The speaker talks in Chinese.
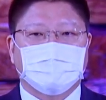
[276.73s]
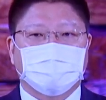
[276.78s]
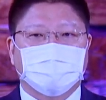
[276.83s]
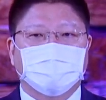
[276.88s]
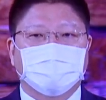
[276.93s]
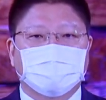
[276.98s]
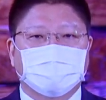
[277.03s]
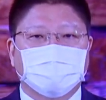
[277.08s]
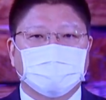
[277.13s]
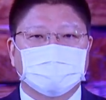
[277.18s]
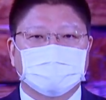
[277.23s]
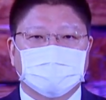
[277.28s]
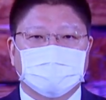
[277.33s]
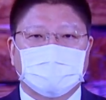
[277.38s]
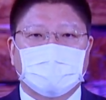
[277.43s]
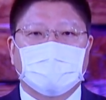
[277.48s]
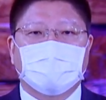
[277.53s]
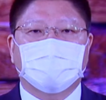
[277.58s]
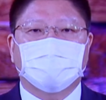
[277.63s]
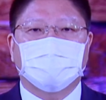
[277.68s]
用功
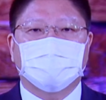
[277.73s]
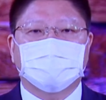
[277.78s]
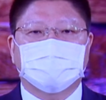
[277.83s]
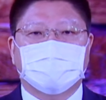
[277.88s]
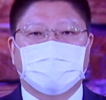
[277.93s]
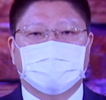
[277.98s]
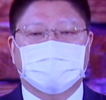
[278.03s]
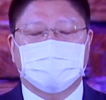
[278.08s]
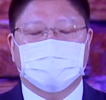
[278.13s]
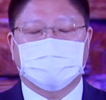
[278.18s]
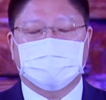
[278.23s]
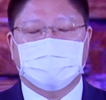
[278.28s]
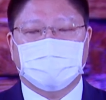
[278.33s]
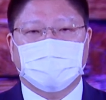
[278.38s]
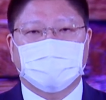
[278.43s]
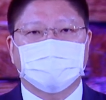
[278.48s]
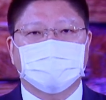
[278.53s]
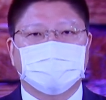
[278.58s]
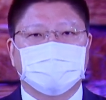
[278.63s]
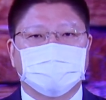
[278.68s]
德来回向你的
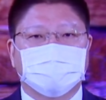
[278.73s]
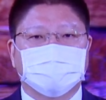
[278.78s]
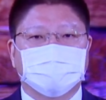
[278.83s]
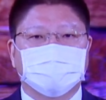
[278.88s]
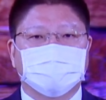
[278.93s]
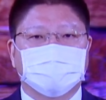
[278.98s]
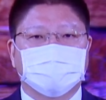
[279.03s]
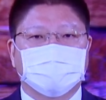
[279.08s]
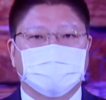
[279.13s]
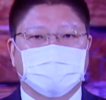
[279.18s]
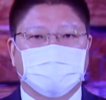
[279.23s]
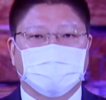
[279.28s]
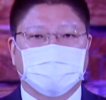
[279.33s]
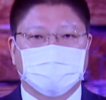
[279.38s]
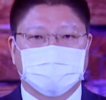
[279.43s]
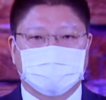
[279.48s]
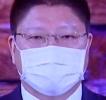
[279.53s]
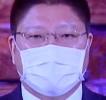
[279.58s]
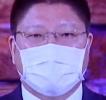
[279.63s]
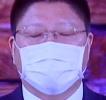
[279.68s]
燕亲
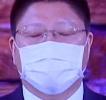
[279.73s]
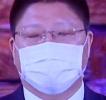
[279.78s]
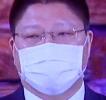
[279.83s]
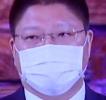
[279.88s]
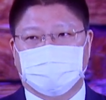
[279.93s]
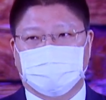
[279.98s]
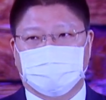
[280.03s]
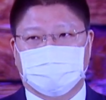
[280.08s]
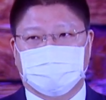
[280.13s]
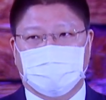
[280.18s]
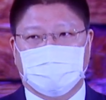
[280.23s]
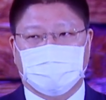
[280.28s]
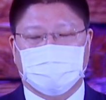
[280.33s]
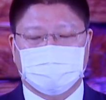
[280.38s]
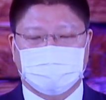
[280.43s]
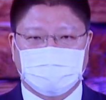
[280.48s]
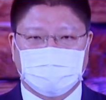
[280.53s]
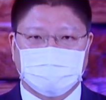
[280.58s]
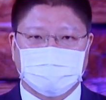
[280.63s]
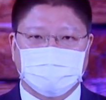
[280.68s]
啊、债主啊
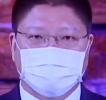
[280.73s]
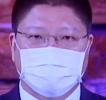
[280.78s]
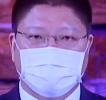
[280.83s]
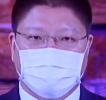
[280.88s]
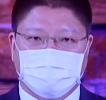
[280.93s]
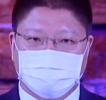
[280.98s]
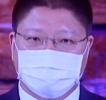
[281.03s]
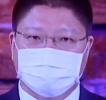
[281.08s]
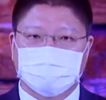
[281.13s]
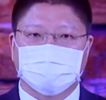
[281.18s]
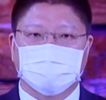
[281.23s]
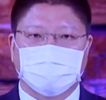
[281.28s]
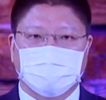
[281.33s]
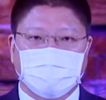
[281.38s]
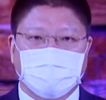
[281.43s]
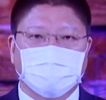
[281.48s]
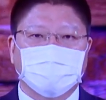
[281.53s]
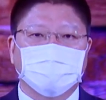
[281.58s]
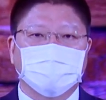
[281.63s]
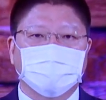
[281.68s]
这些累世的
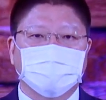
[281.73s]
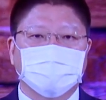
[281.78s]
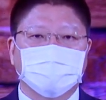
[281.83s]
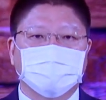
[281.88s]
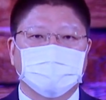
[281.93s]
业力。